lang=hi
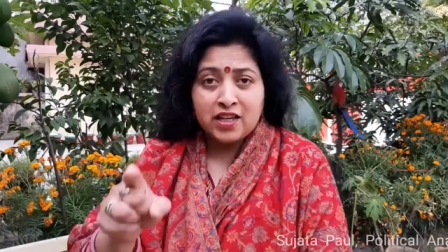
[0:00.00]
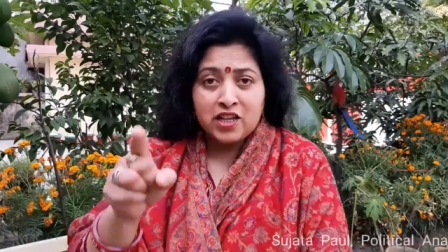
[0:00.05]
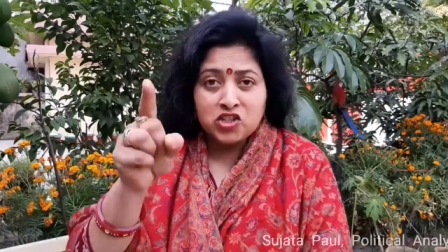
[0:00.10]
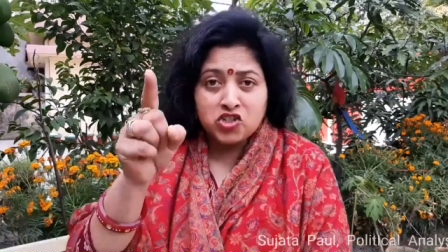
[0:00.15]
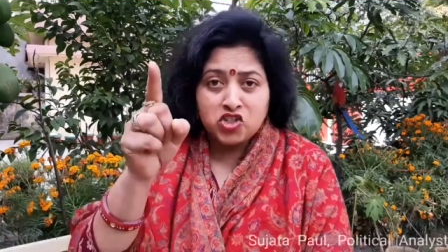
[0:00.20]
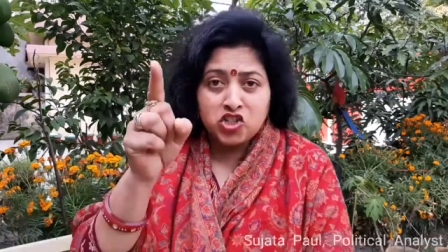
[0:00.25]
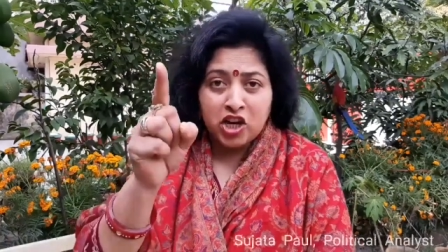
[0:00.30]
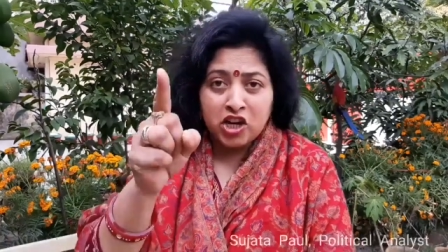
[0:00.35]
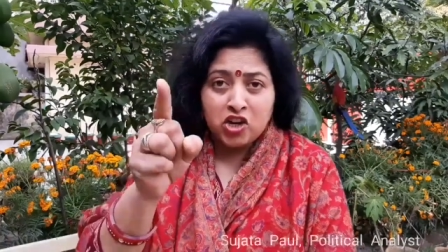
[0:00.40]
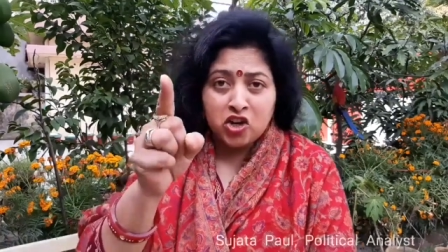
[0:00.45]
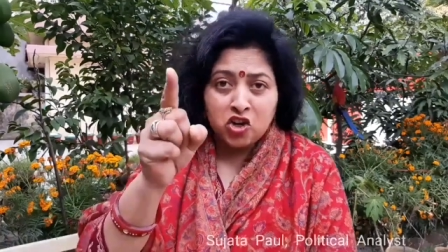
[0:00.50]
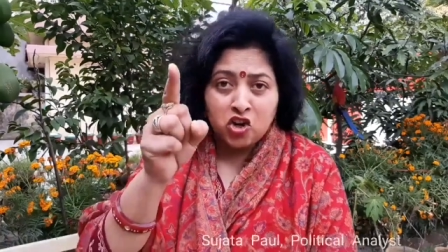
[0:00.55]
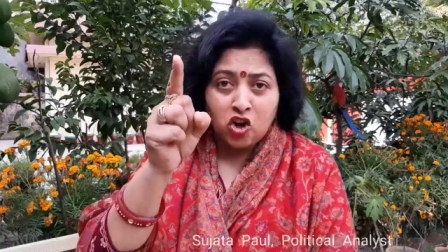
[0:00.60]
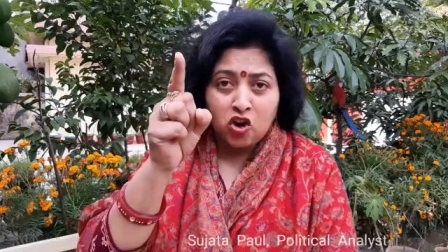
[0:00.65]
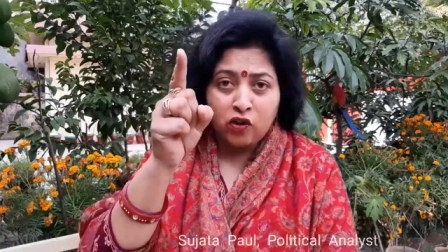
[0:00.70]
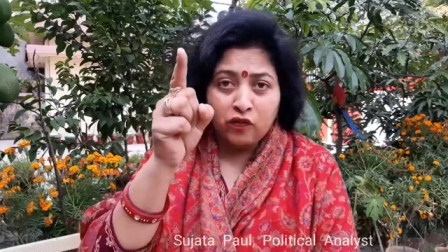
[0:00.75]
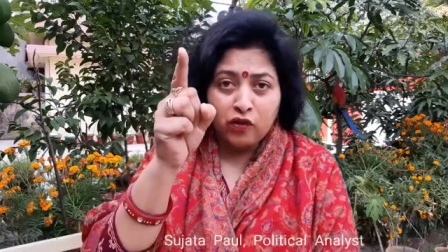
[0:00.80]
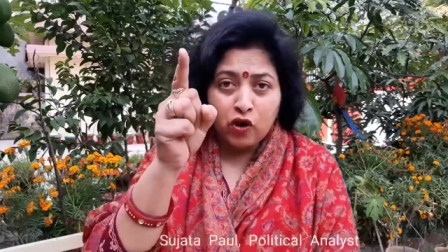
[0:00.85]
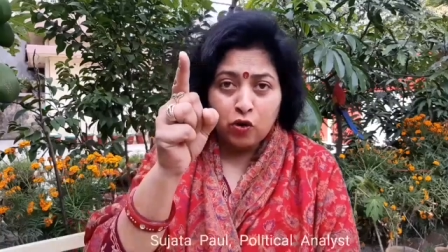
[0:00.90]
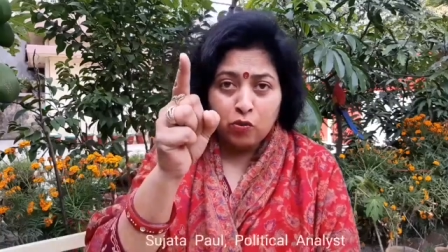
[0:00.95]
कि
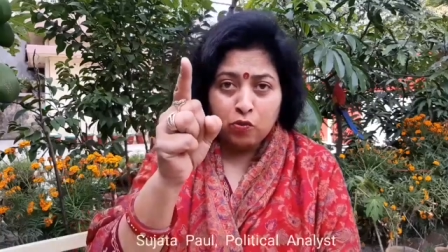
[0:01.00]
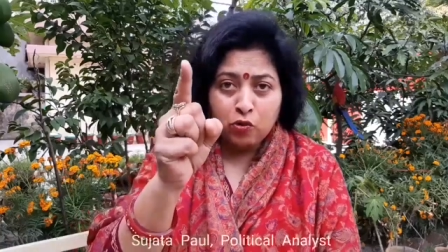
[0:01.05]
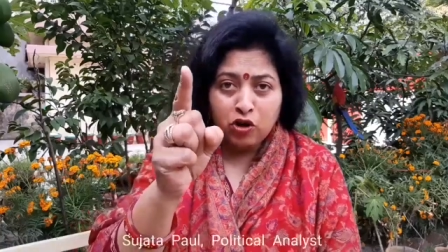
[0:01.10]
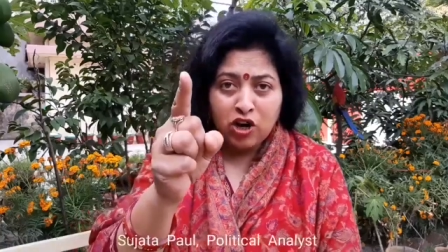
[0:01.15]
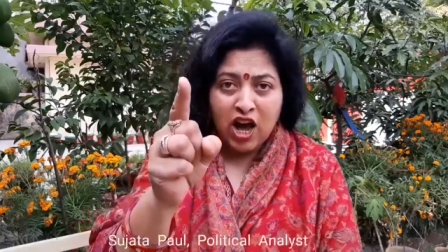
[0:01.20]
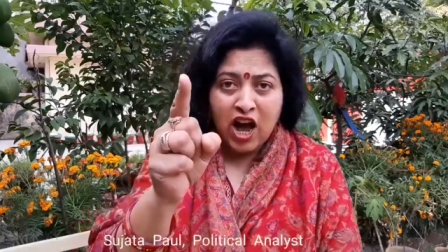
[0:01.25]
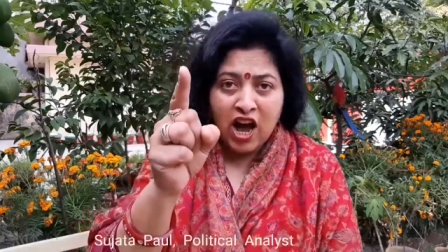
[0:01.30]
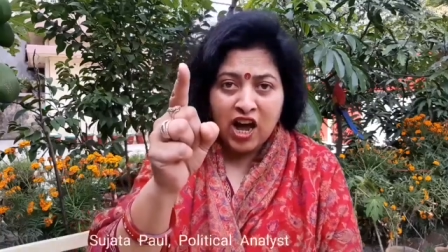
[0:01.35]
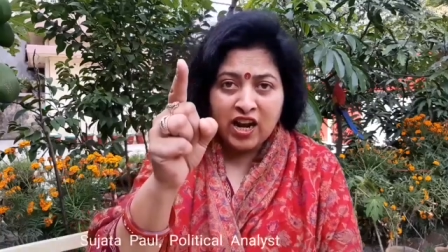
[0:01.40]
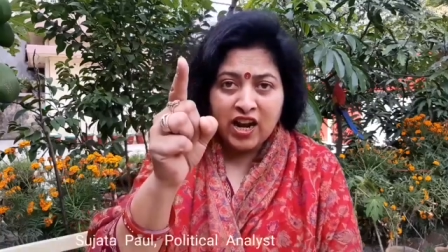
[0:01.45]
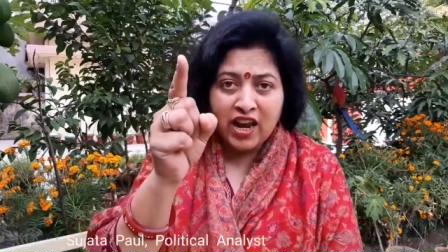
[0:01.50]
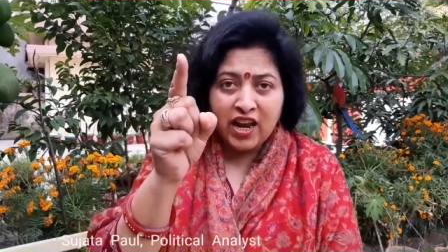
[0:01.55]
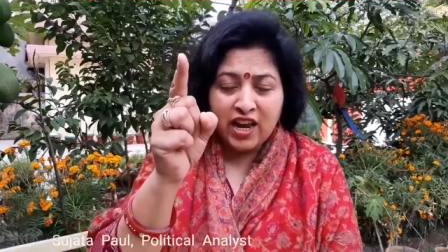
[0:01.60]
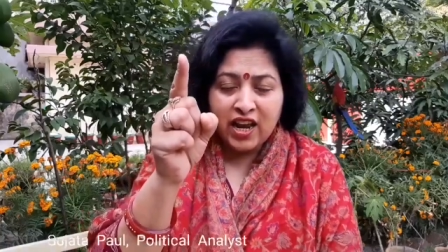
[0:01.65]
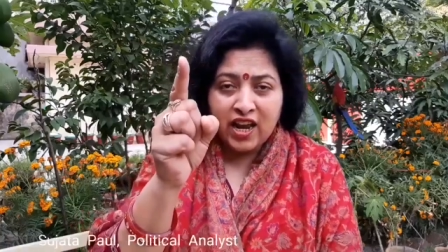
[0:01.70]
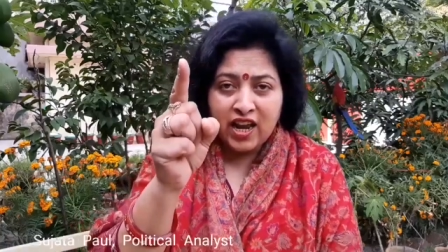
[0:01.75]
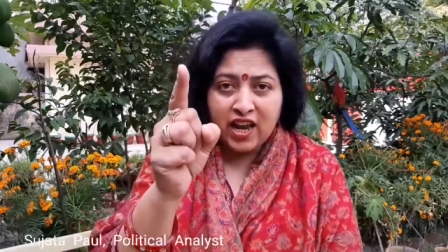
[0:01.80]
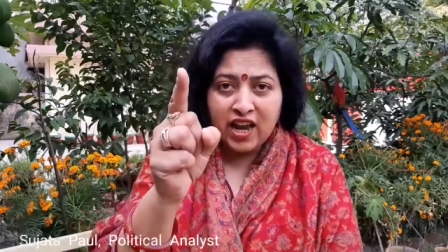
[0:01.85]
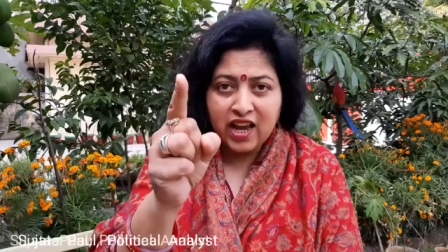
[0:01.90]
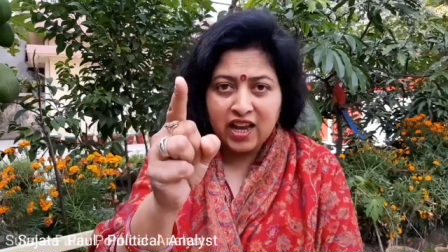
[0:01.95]
जिनको वो बुला
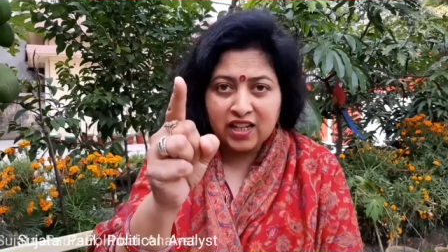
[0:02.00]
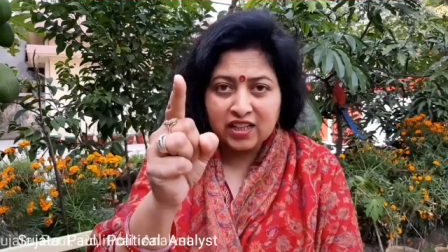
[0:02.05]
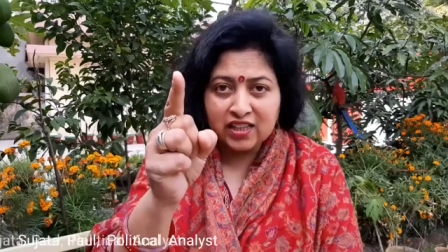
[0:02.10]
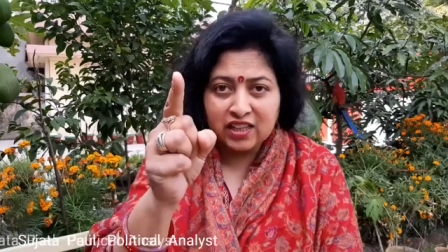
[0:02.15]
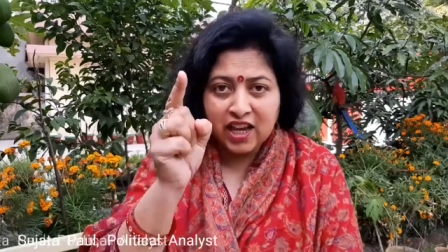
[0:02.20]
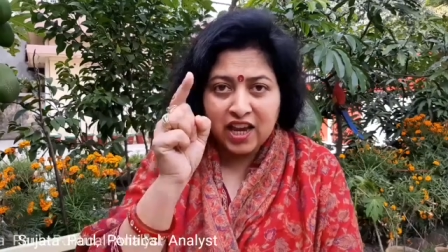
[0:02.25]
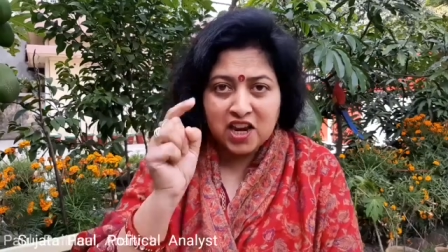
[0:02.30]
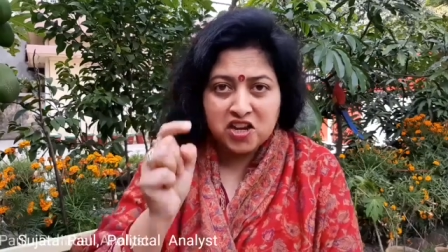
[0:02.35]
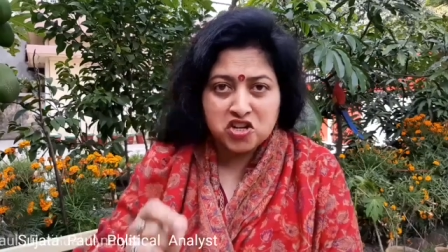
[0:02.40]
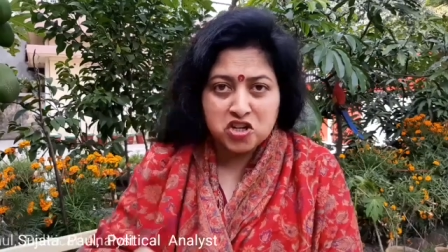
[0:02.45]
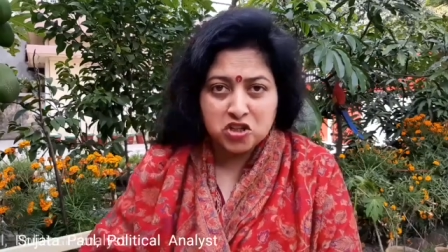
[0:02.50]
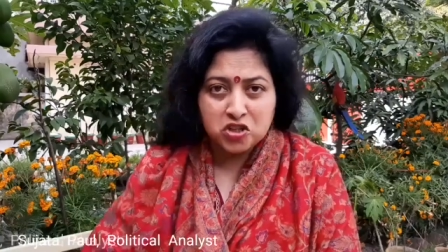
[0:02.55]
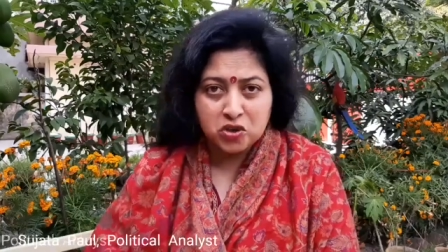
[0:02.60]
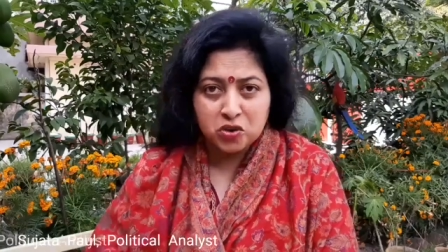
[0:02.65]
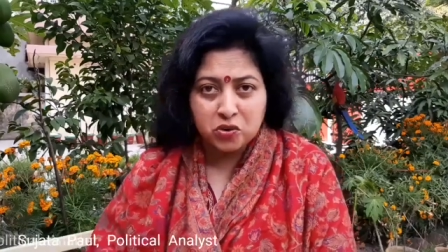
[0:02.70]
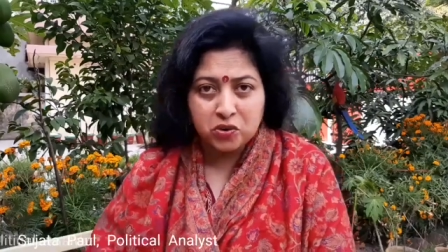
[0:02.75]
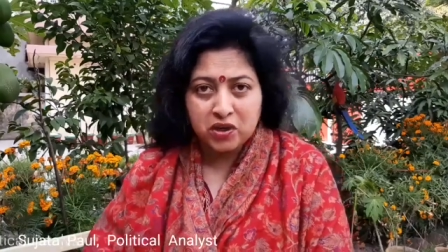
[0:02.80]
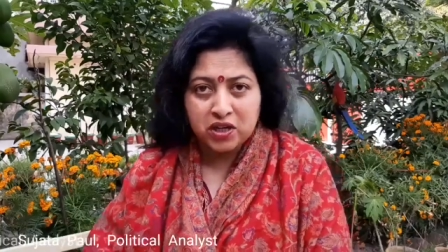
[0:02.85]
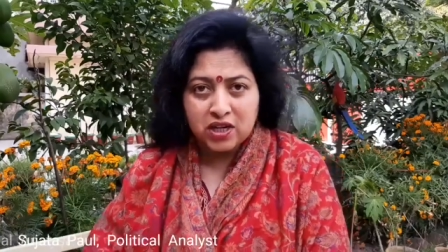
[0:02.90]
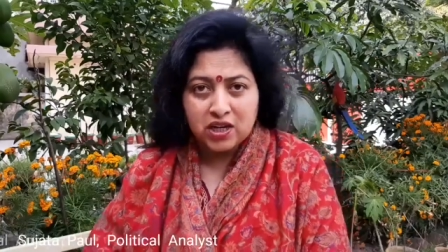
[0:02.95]
रहे हैं
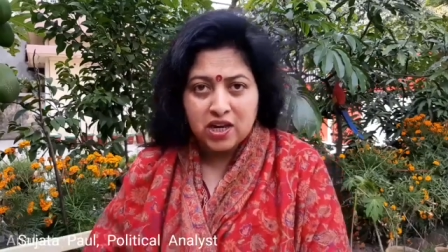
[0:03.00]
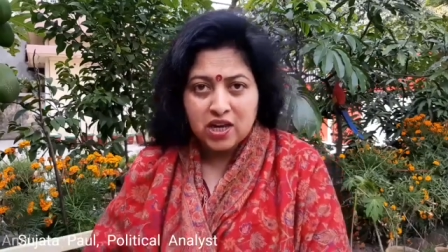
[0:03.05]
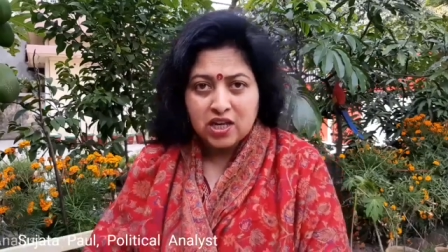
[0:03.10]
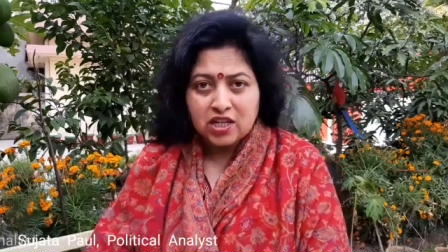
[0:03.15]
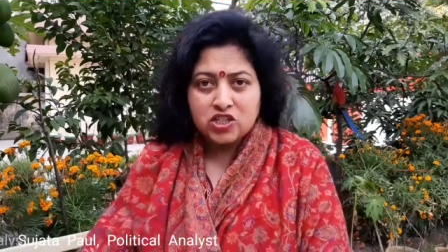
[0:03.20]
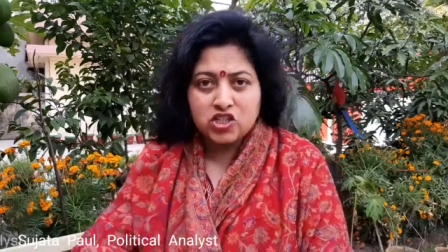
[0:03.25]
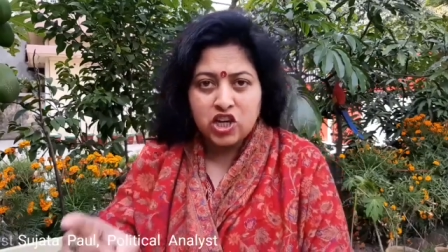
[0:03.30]
देशद्रोही